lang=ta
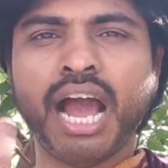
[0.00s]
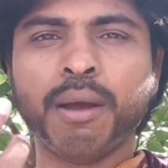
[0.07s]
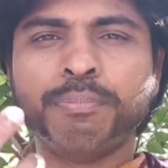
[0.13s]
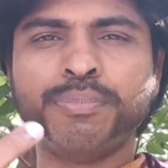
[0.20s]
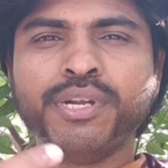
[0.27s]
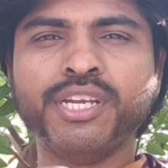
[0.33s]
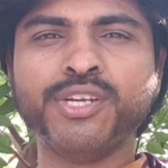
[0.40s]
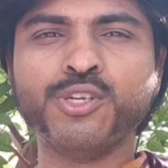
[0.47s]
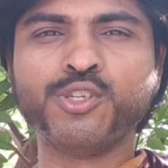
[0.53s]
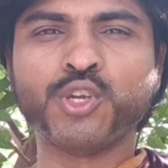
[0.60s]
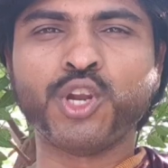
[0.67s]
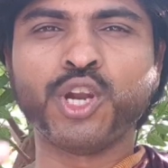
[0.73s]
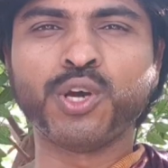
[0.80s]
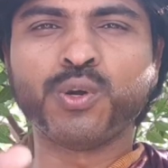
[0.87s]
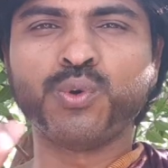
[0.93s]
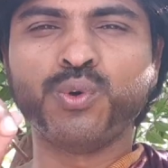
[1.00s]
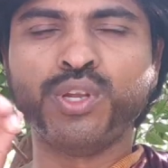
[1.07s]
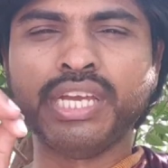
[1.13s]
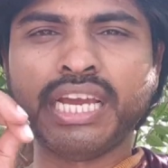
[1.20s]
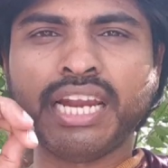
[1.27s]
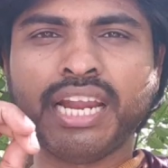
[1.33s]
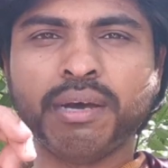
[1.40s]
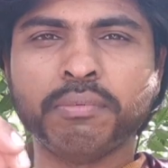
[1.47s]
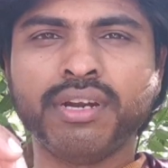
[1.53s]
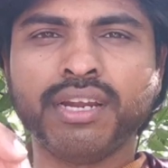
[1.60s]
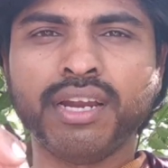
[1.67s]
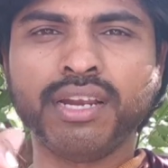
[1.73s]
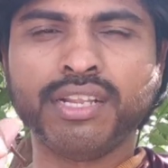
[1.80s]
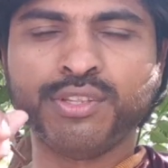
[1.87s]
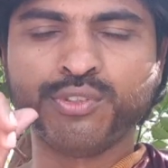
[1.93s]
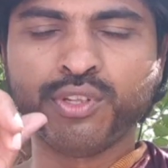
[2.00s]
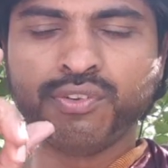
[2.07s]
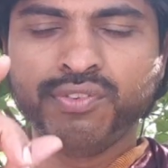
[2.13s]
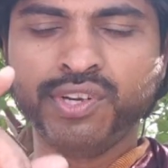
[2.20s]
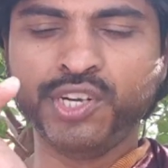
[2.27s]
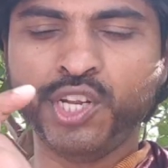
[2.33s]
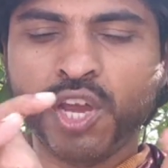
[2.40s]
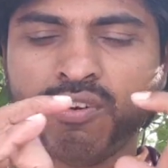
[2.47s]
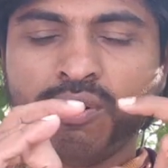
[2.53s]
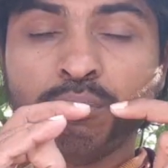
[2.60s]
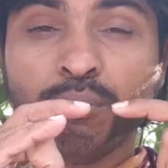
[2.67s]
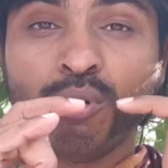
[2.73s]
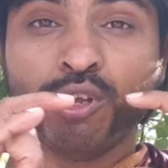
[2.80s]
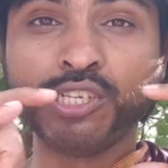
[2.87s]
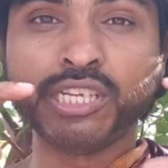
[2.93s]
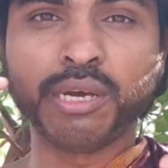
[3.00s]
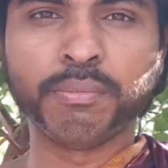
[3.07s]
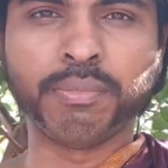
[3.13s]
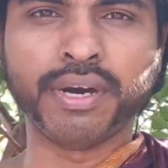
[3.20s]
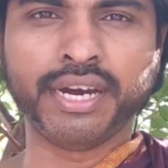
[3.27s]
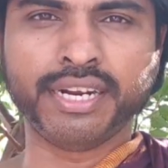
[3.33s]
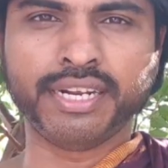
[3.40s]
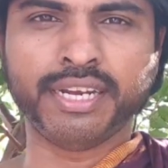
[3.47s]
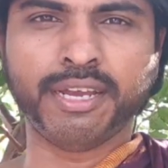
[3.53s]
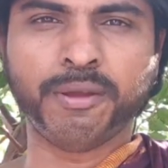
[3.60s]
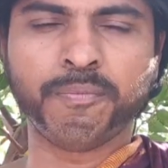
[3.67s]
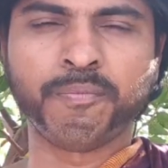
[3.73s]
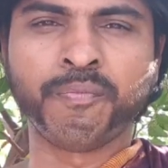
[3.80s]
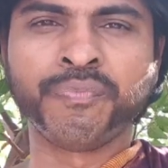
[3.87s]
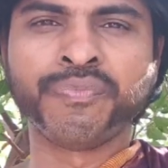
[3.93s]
அப்படின்னு சொல்லக்கூடிய நபர்கள் இந்த வீடியோவை முழுசாக பாருங்கள்